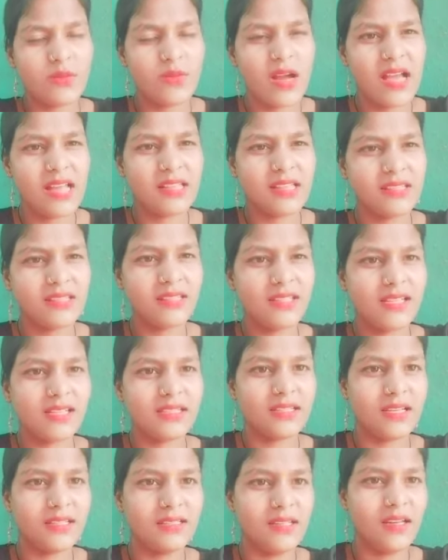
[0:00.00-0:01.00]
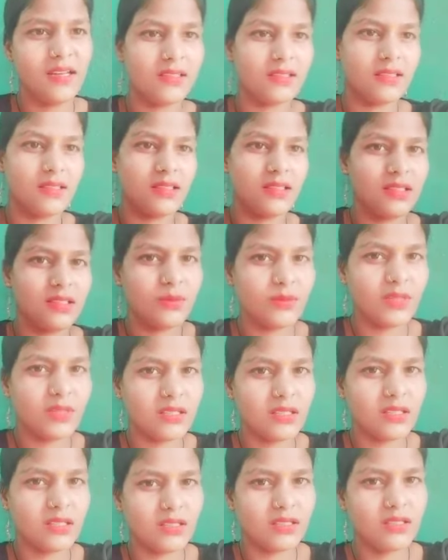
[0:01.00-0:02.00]
बात ही ऐसा था इसके लिए
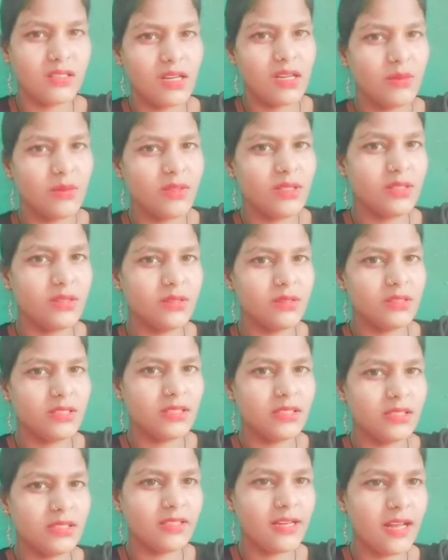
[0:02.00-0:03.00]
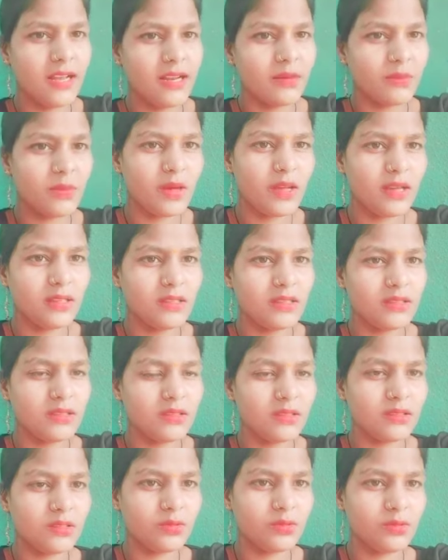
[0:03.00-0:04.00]
मैं कल का वीडियो नहीं डाल पाई
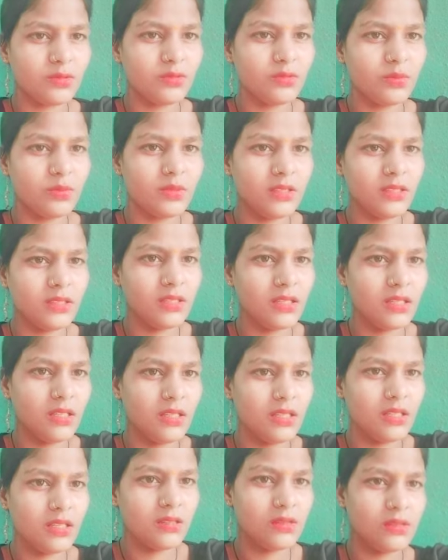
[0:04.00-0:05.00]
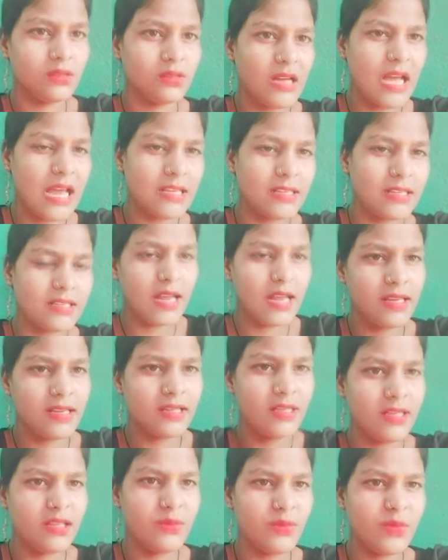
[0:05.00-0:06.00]
यूट्यूब पर तो आज का
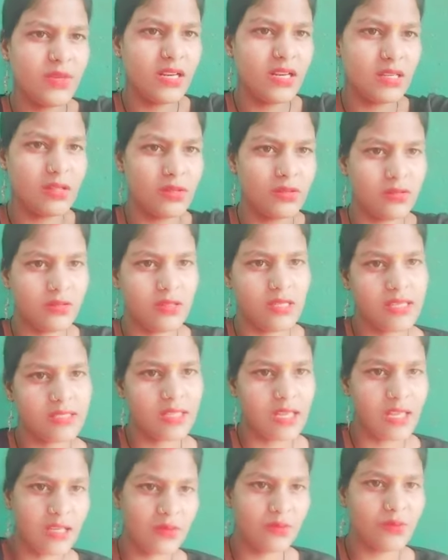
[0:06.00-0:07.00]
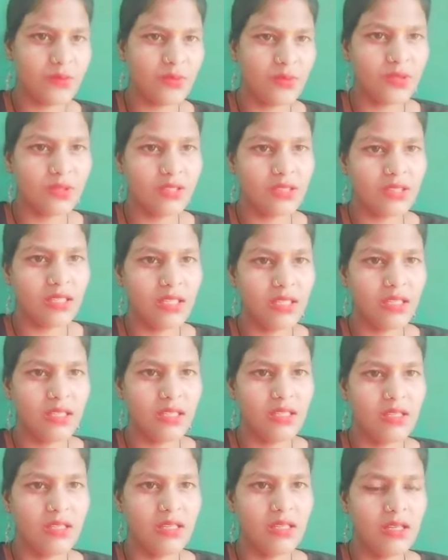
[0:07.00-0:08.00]
यही मेरा छोटा सा एक ब्लॉग है
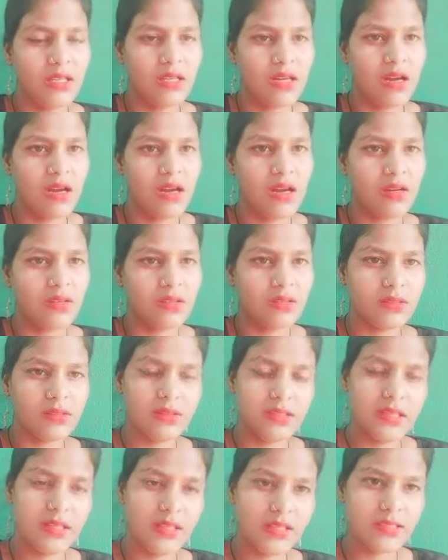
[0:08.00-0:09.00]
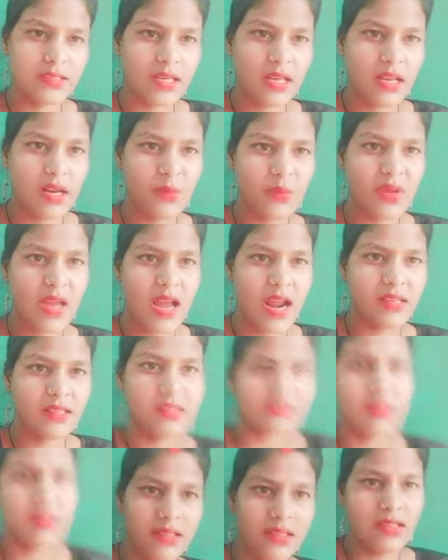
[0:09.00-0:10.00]
ढेर सारा प्यार
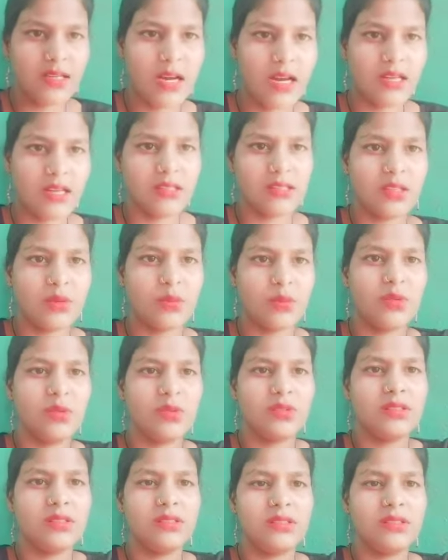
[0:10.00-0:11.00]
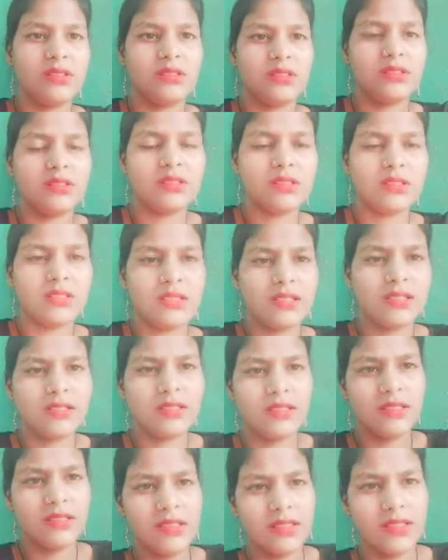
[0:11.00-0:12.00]
दीजिएगा सपोर्ट
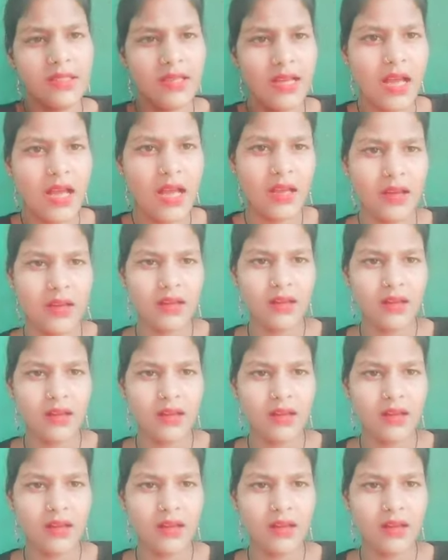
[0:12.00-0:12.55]
कीजिएगा